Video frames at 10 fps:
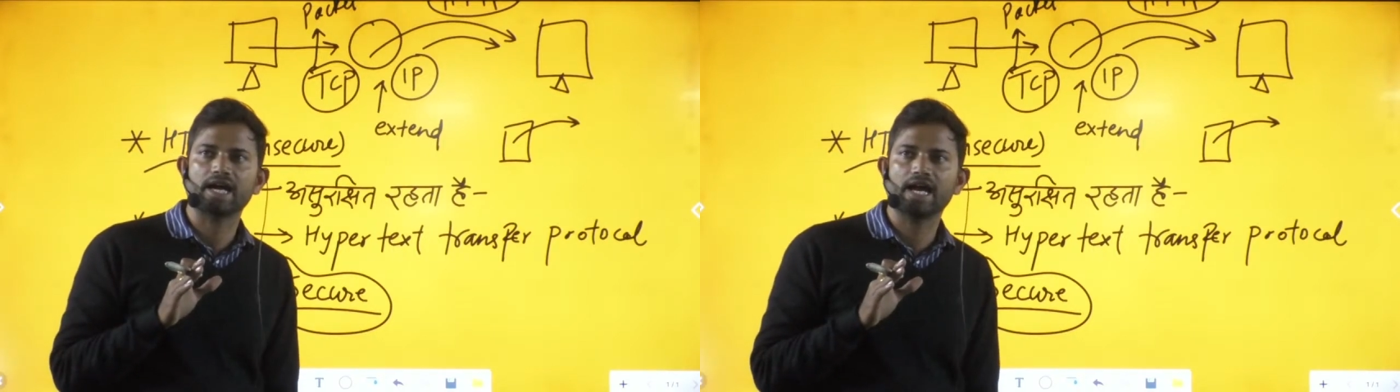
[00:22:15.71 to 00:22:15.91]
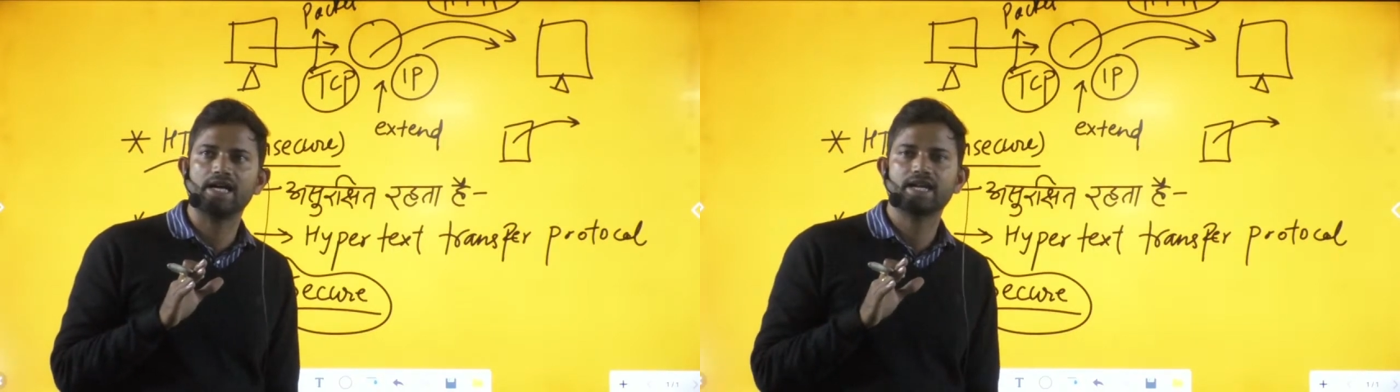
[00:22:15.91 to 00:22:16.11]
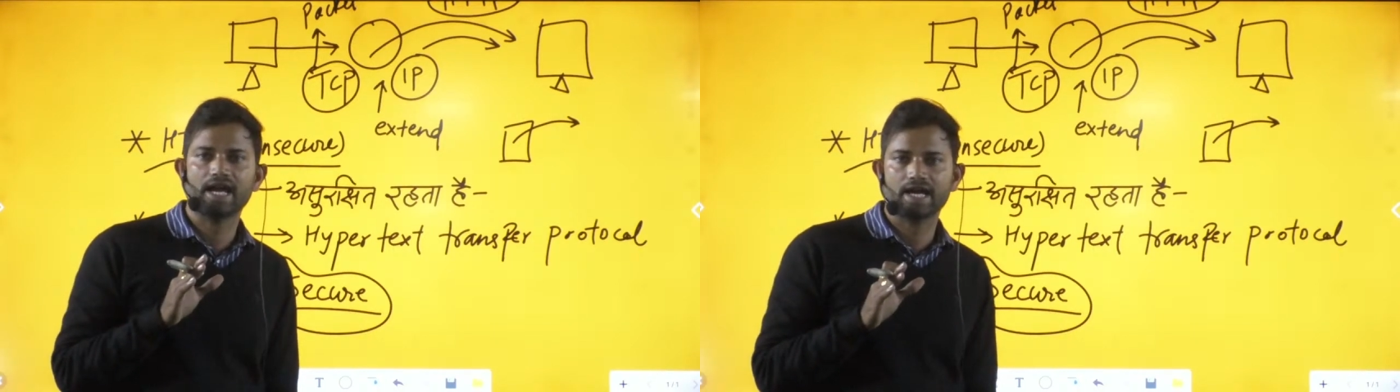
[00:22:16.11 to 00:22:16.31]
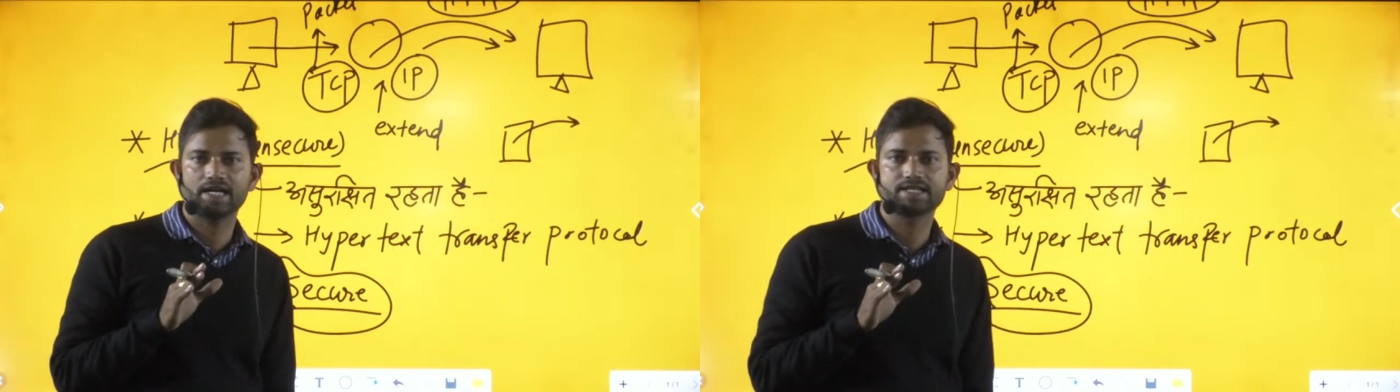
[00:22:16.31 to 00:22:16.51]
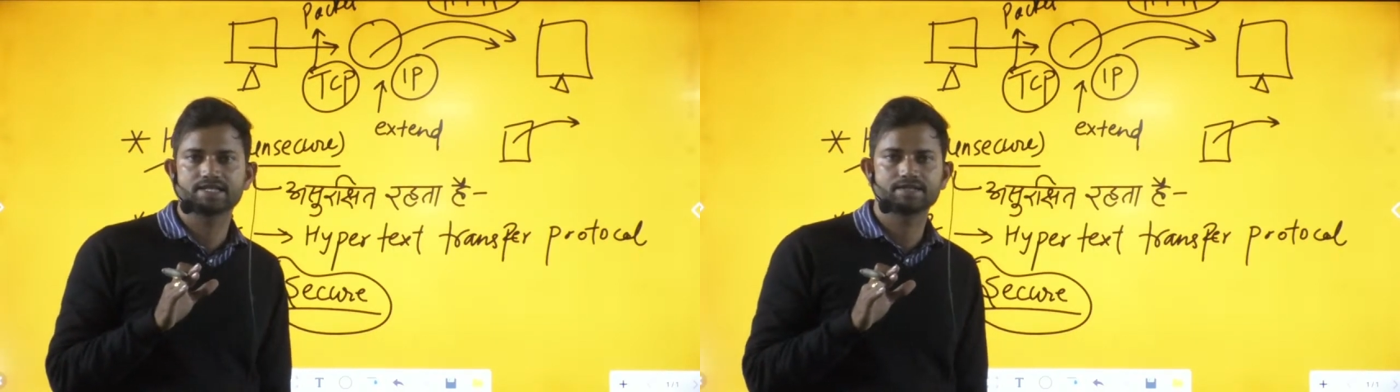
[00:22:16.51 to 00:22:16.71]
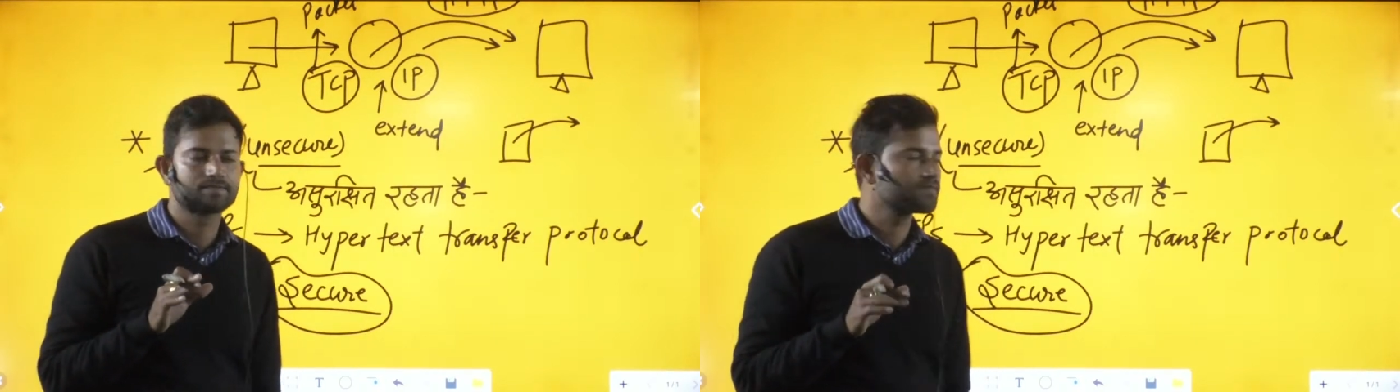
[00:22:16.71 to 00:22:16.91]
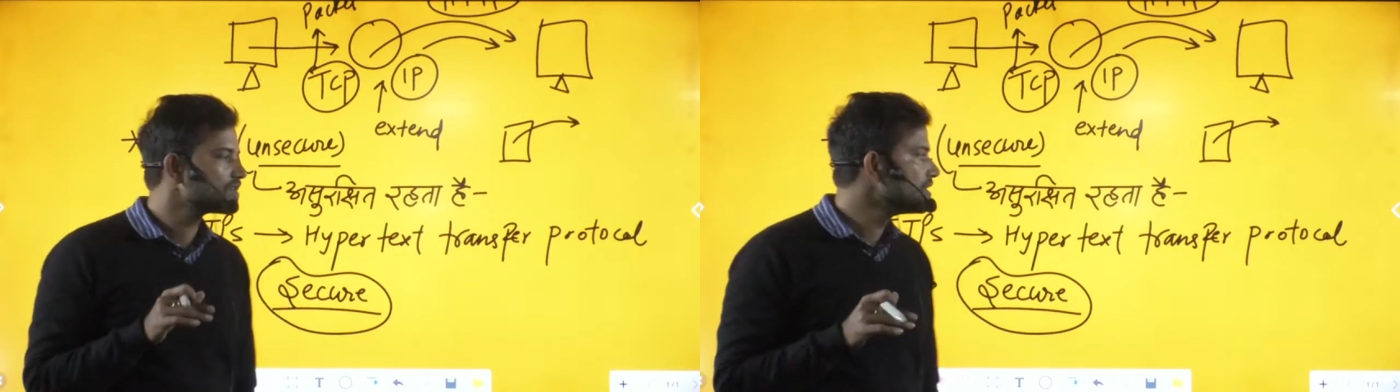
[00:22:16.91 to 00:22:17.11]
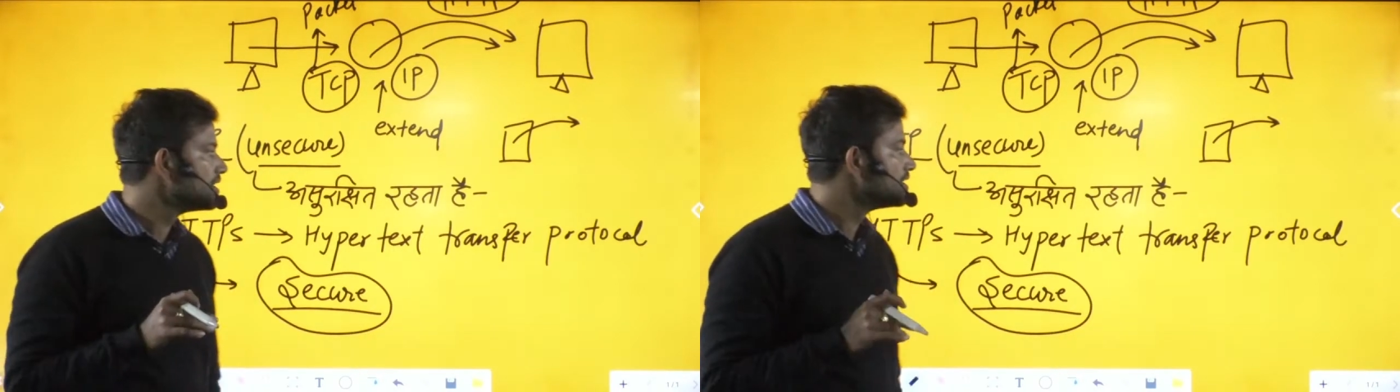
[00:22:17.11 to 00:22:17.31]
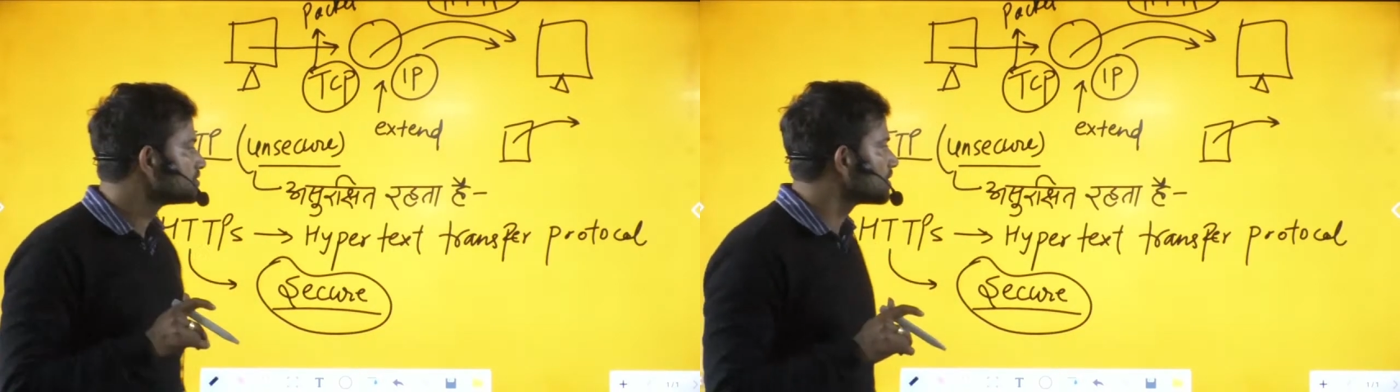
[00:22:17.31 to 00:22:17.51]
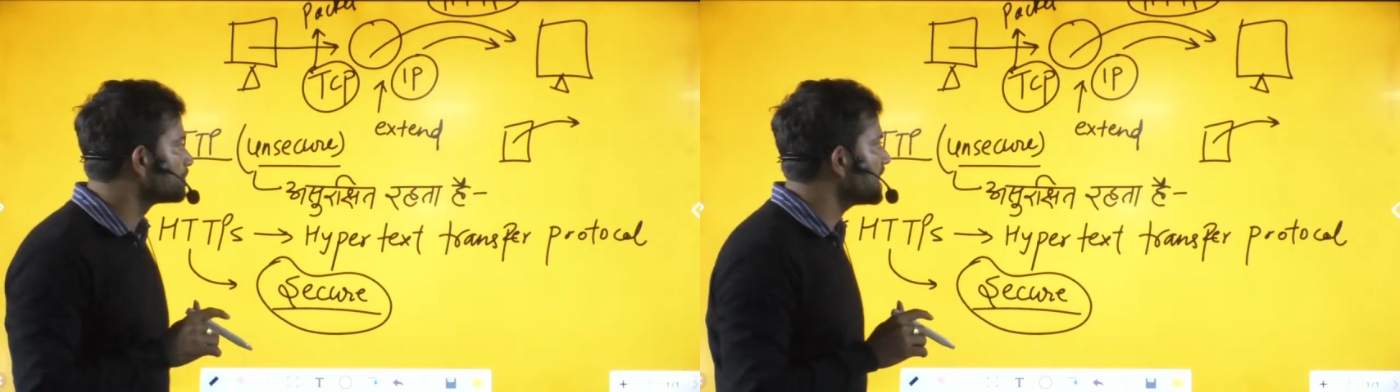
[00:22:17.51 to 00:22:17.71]
हैट हैकर्स
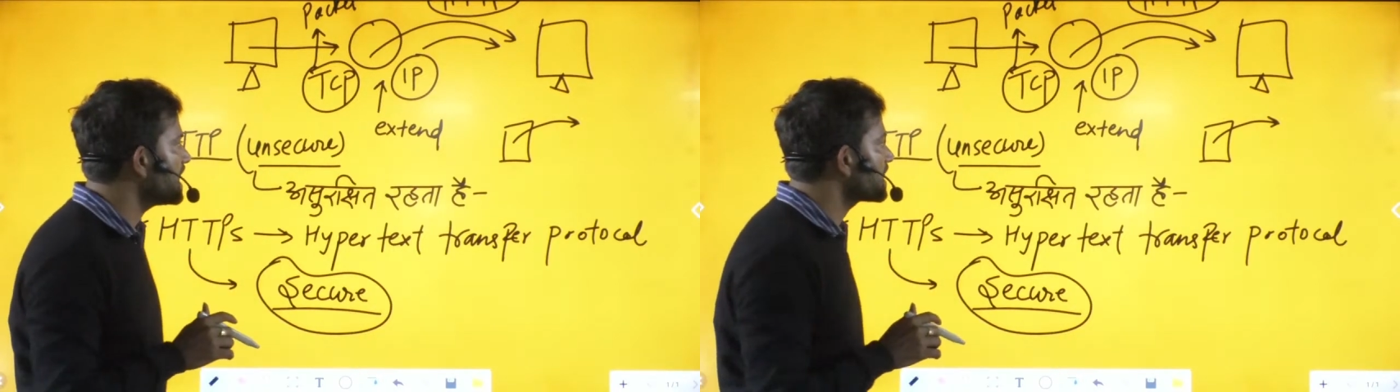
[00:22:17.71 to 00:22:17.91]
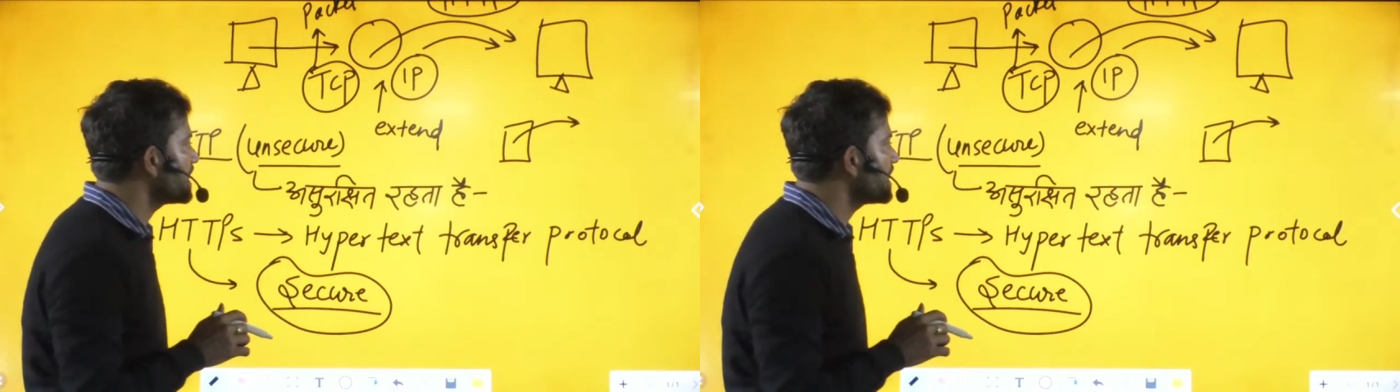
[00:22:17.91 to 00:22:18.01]
तो ब्लैक